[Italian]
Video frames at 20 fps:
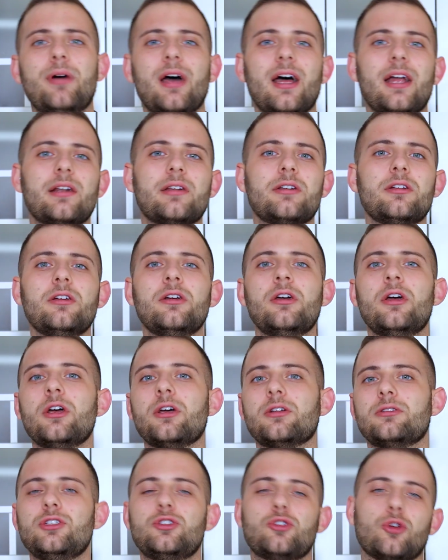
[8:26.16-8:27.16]

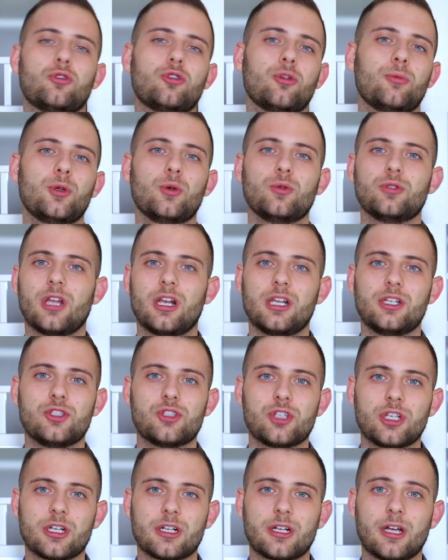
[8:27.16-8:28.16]
per 18 minuti
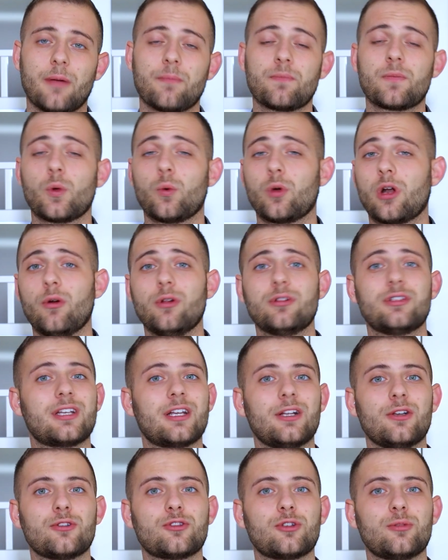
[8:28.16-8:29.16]
all'incirca. Una volta
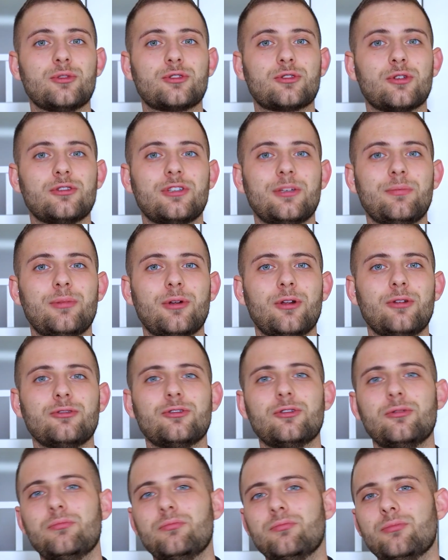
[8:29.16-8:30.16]
che il nostro biscotto è
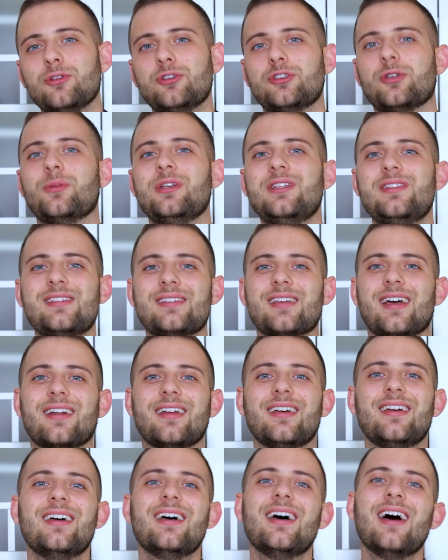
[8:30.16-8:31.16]
pronto, possiamo
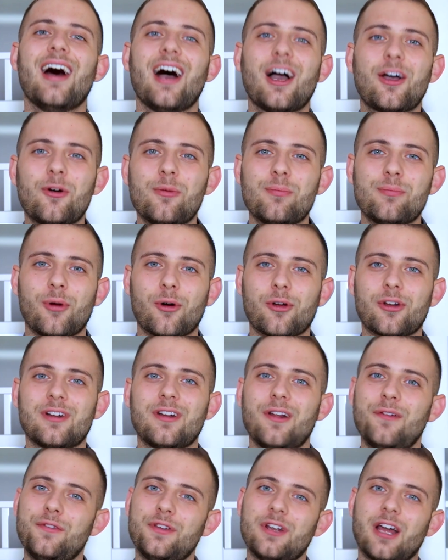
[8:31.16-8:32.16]
iniziare a comporre
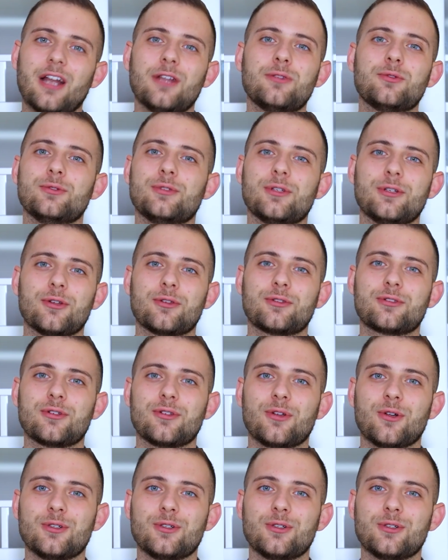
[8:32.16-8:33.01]
nel finale tutto il nostro